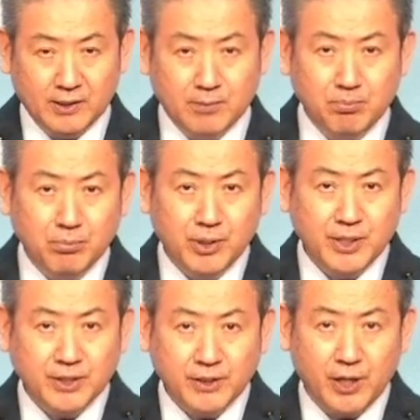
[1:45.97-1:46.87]

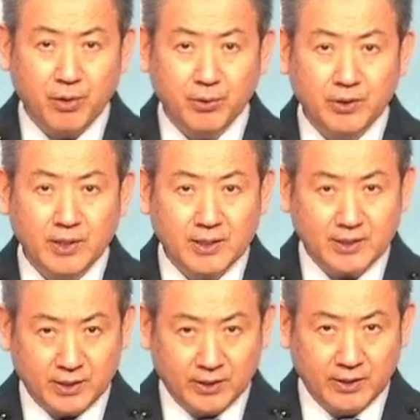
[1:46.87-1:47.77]
음부에서 내려온
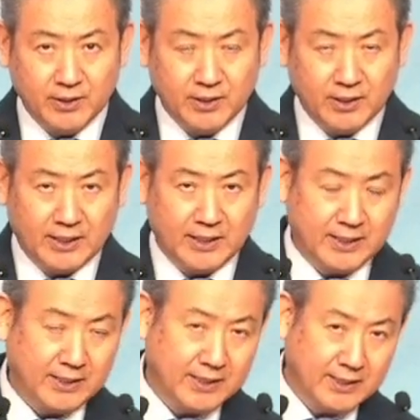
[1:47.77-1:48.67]
저
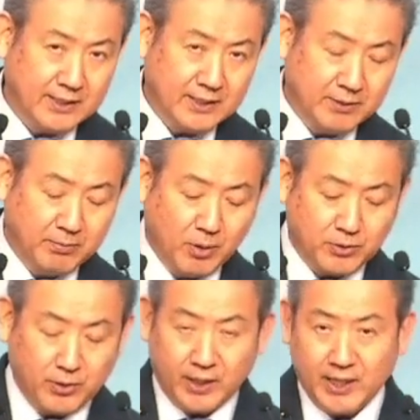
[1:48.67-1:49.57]
어,
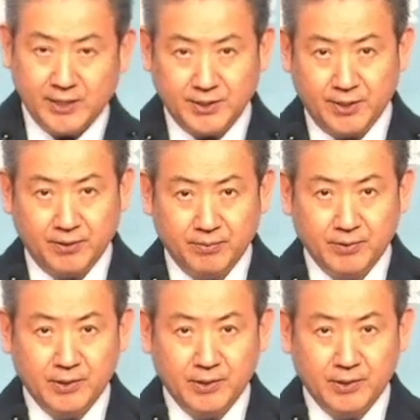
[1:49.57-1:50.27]
목소리가 있어요.